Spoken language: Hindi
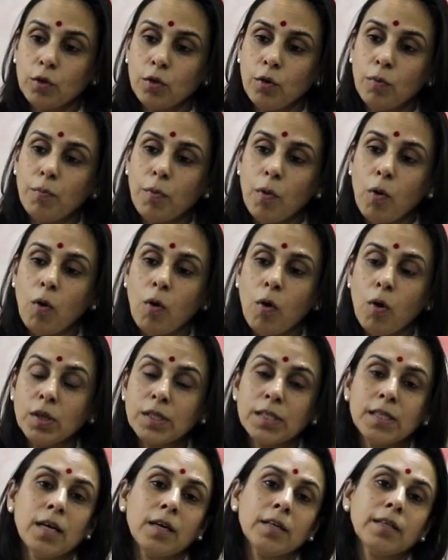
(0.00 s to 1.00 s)
तो
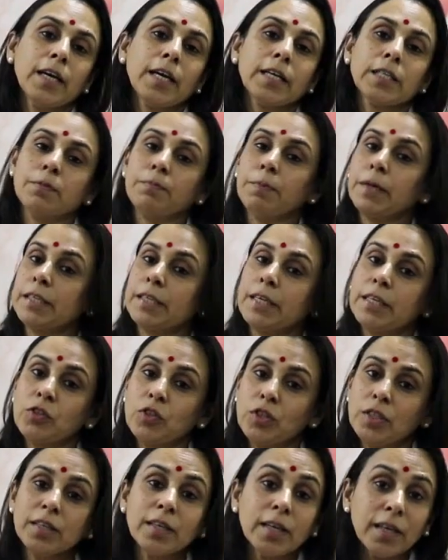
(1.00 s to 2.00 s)
बहुत ज़्यादा
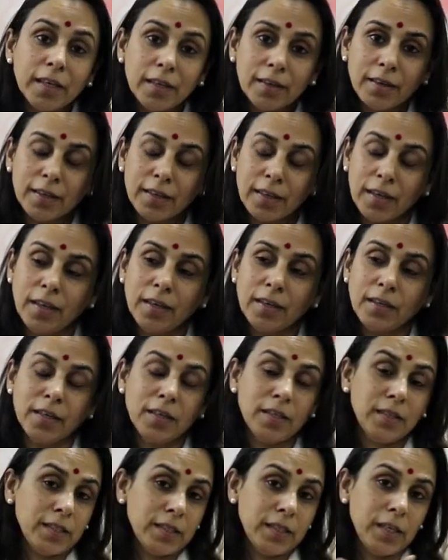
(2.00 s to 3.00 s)
एक्सपेक्टेशन नहीं रखें
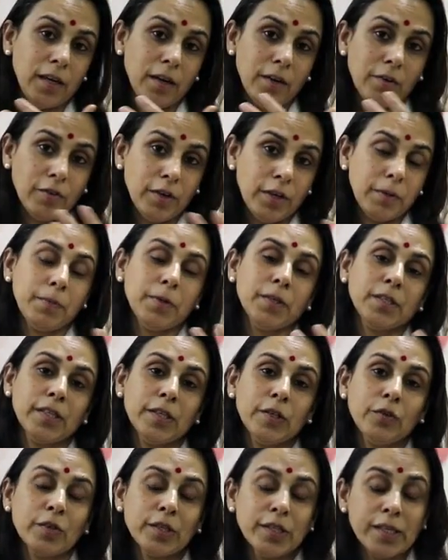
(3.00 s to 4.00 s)
कि इससे 100
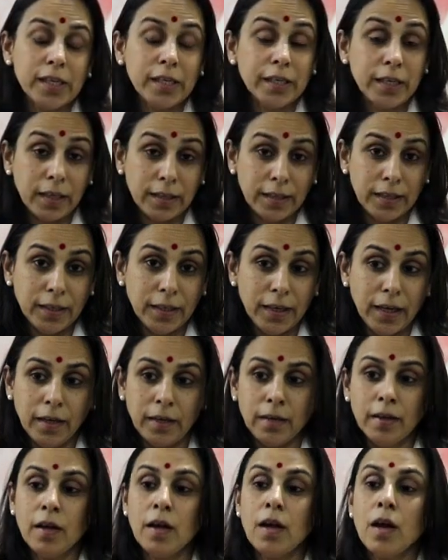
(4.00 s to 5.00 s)
परसेंट रिजल्ट आते हैं
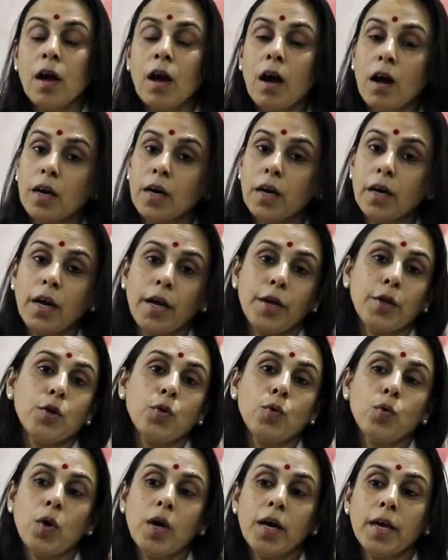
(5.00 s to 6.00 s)
अगर
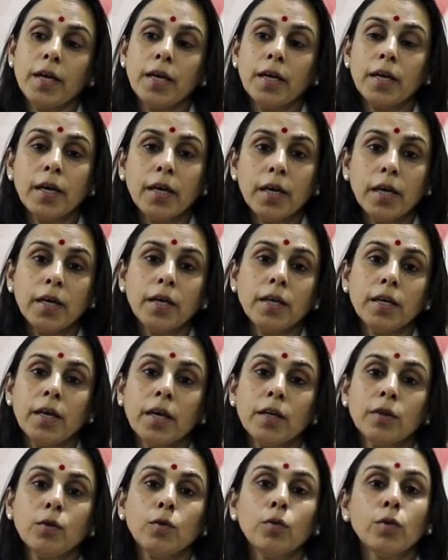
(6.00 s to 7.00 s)
आई एक
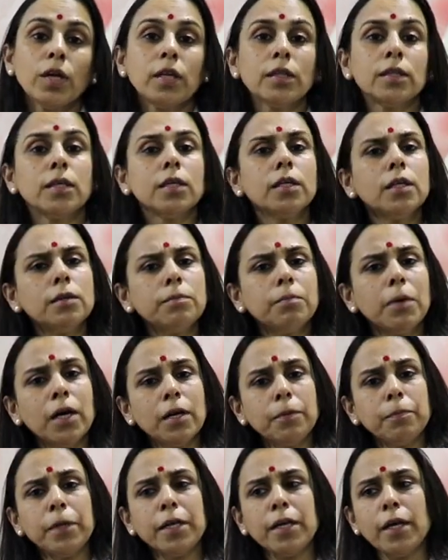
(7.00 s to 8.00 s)
या दो या तीन
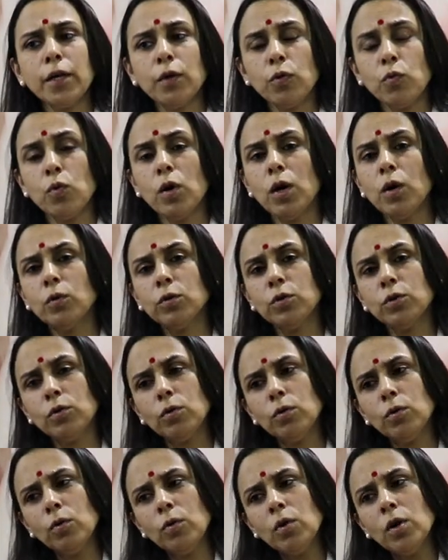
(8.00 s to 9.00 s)
बार में नहीं हुआ हो
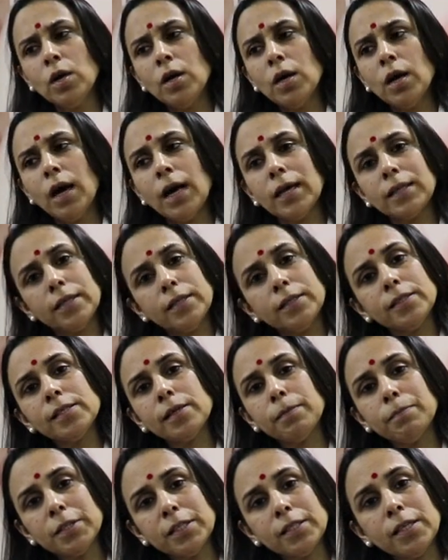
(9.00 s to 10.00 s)
तो आई थिंक
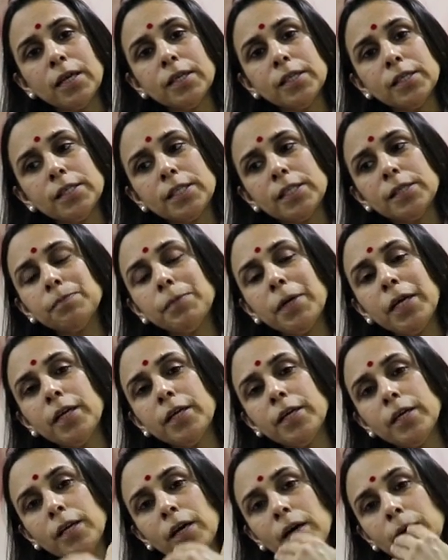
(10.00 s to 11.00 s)
समझदारी इसी
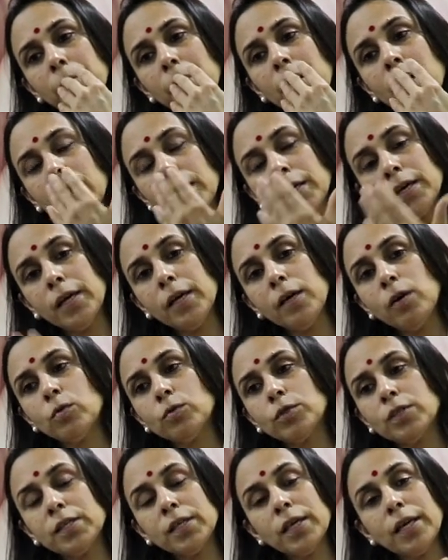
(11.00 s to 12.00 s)
में कि हम आगे
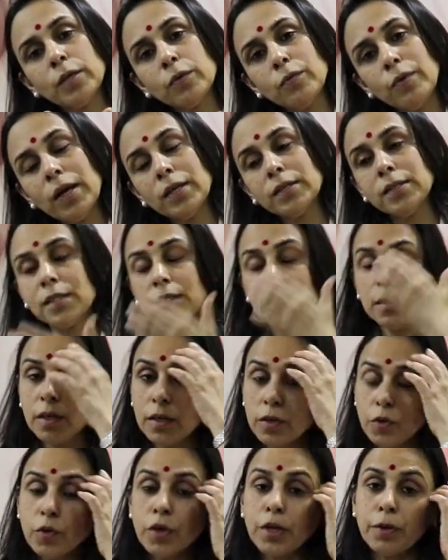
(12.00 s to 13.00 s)
उससे एडवांस
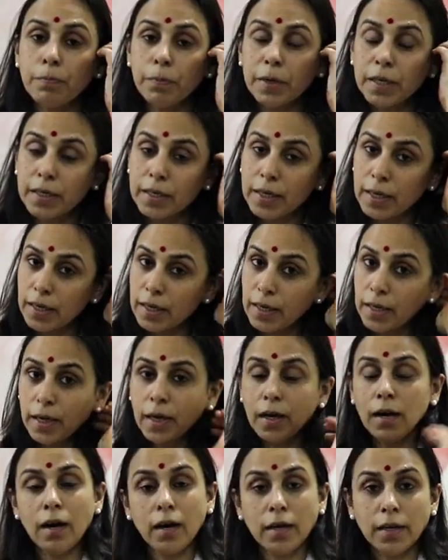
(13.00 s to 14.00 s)
ट्रीटमेंट के
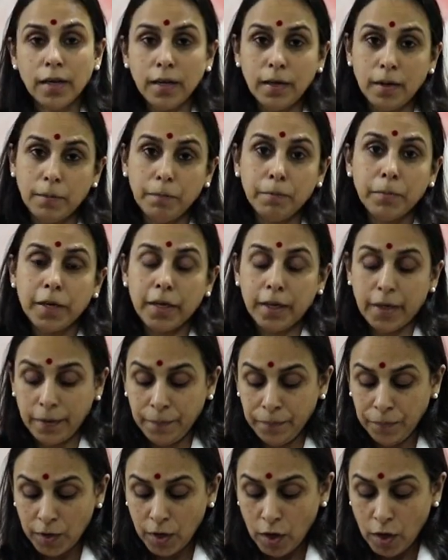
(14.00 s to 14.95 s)
लिए आगे हम बढ़ें